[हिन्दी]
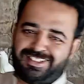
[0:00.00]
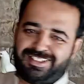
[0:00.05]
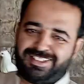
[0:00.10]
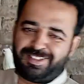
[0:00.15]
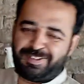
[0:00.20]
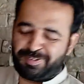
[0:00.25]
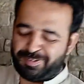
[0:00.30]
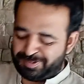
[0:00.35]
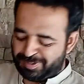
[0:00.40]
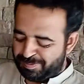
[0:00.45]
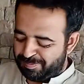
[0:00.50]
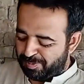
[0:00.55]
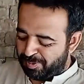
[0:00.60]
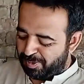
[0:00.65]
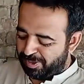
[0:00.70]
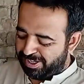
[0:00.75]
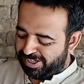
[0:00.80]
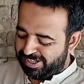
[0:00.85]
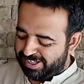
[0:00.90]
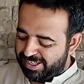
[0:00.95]
अच्छा अच्छा
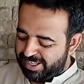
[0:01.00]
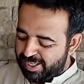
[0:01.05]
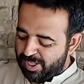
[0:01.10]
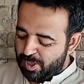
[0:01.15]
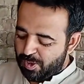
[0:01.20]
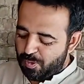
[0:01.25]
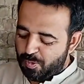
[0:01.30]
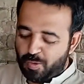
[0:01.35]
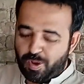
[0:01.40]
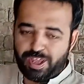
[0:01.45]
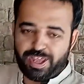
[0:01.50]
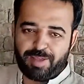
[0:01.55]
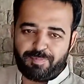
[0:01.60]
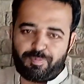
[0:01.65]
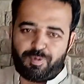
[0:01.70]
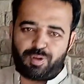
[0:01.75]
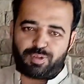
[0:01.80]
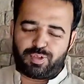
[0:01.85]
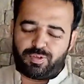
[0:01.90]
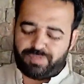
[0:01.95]
बोल रहा है वो तो है
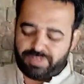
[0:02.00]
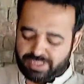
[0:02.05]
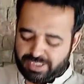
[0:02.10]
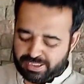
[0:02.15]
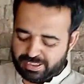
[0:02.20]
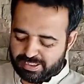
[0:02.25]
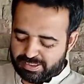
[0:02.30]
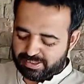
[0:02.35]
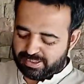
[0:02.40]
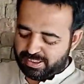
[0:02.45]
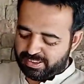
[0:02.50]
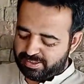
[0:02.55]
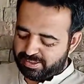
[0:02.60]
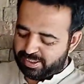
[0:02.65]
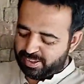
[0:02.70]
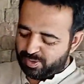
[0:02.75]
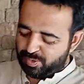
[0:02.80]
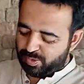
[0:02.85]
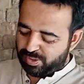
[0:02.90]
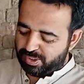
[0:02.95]
बहुत सॉफ्ट लेकिन इसकी
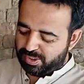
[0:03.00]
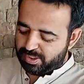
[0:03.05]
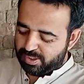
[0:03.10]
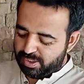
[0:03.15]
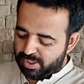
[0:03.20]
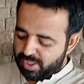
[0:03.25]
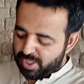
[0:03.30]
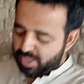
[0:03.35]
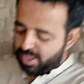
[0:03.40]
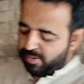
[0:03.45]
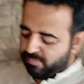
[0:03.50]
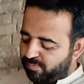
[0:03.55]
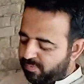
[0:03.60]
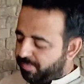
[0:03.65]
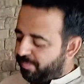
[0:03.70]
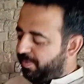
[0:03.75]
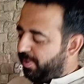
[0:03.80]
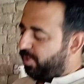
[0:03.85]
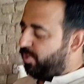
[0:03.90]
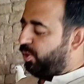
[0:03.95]
स्किन जो है ना
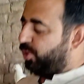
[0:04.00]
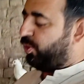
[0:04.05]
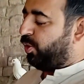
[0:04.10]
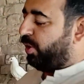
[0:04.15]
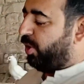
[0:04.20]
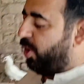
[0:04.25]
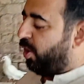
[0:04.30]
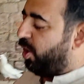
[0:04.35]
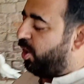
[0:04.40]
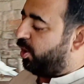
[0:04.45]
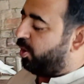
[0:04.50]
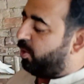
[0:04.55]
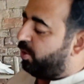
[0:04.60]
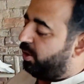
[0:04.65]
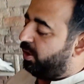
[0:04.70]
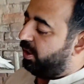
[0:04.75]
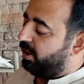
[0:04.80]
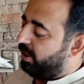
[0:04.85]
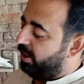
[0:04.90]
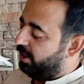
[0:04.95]
बिल्कुल थोड़ी हॉट
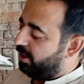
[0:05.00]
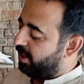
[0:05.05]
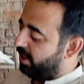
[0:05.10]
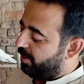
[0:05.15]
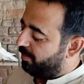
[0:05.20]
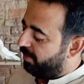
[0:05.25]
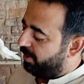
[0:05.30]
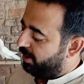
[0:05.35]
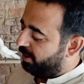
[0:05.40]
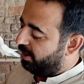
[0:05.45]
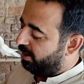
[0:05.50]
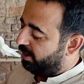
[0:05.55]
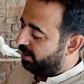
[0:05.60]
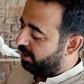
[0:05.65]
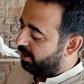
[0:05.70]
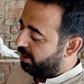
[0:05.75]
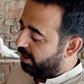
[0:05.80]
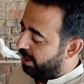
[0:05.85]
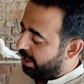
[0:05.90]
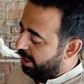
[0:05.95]
हॉट लग रही है गर्म लग रही
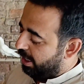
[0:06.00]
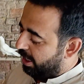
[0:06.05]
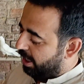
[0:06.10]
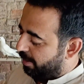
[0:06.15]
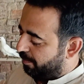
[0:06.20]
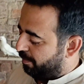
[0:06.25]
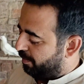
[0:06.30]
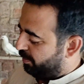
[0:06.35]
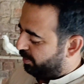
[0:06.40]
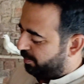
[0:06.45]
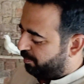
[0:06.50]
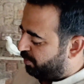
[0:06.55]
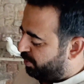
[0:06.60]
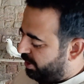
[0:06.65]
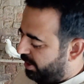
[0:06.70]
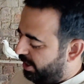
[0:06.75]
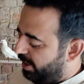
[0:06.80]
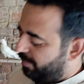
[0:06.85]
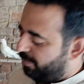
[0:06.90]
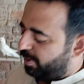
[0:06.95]
है अब तो
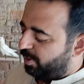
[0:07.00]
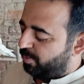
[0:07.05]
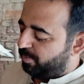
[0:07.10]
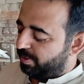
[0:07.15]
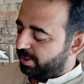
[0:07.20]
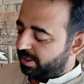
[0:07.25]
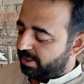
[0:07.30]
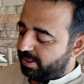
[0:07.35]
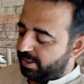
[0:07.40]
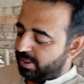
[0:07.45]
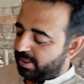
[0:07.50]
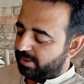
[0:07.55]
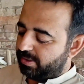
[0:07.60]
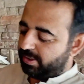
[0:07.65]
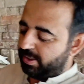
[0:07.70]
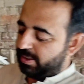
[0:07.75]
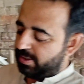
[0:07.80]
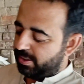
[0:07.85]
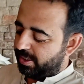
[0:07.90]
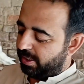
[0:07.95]
मुझे नहीं मालूम कि ये
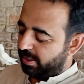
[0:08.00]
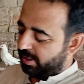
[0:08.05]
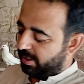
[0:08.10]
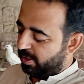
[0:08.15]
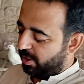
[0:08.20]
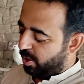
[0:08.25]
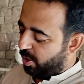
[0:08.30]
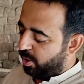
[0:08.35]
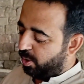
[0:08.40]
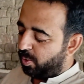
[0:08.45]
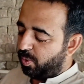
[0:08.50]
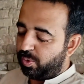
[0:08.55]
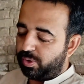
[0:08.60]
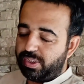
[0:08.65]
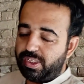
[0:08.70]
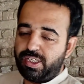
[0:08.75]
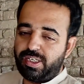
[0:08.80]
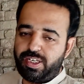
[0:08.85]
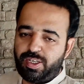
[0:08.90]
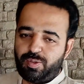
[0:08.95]
इसकी स्किन हॉट
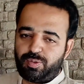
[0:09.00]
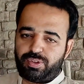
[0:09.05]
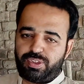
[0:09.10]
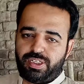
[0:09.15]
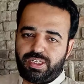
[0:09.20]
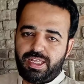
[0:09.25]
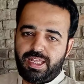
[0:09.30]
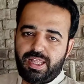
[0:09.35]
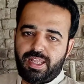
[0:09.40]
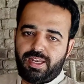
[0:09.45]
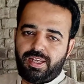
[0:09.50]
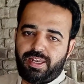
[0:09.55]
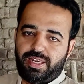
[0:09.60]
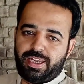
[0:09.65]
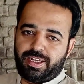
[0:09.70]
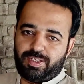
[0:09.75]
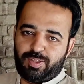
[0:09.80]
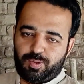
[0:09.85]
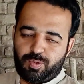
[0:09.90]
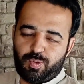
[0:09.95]
होती है नहीं होती
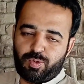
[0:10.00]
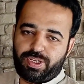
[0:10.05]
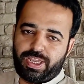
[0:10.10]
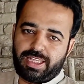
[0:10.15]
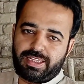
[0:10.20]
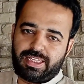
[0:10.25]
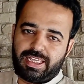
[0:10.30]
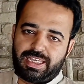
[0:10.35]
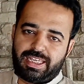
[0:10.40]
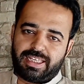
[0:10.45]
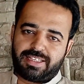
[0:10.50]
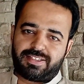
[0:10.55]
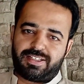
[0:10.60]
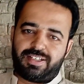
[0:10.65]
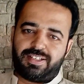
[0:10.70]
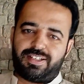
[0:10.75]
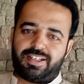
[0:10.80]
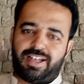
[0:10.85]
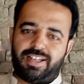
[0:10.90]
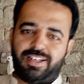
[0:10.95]
लेकिन लोग कहते हैं
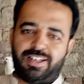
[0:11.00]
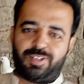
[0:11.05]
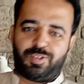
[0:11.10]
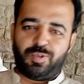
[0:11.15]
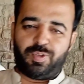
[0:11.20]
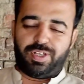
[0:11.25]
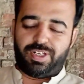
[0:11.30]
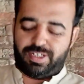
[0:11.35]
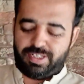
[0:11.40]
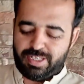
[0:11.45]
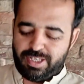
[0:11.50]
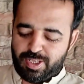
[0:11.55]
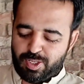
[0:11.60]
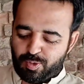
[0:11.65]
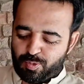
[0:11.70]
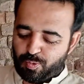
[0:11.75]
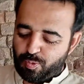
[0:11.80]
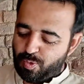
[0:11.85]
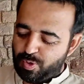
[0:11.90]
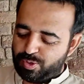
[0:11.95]
कि खाना जो है ना
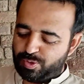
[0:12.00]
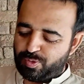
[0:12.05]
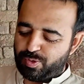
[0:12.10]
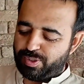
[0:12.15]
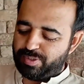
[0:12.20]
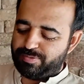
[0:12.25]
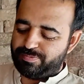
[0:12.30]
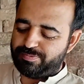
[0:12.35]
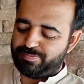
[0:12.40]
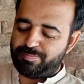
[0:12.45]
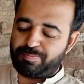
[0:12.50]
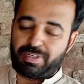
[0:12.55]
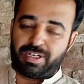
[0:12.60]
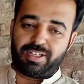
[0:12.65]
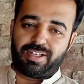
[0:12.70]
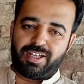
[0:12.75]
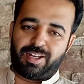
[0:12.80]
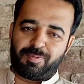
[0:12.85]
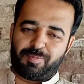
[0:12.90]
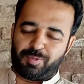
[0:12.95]
वो जो है
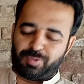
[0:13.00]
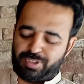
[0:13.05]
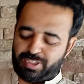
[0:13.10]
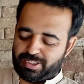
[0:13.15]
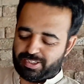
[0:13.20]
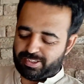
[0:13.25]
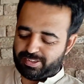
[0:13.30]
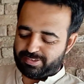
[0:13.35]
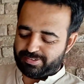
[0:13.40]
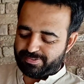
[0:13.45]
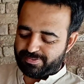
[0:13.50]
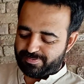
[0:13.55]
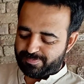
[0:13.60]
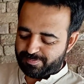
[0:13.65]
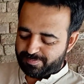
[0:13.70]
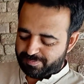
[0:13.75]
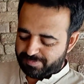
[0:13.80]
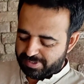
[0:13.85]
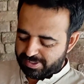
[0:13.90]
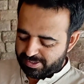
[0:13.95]
बड़ा गर्म होता है
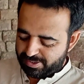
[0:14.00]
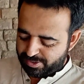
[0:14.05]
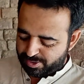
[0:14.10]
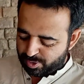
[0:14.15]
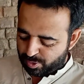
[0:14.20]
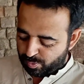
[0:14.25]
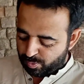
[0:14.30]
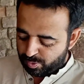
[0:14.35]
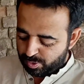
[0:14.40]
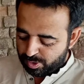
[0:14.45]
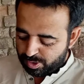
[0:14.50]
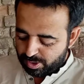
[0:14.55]
चलो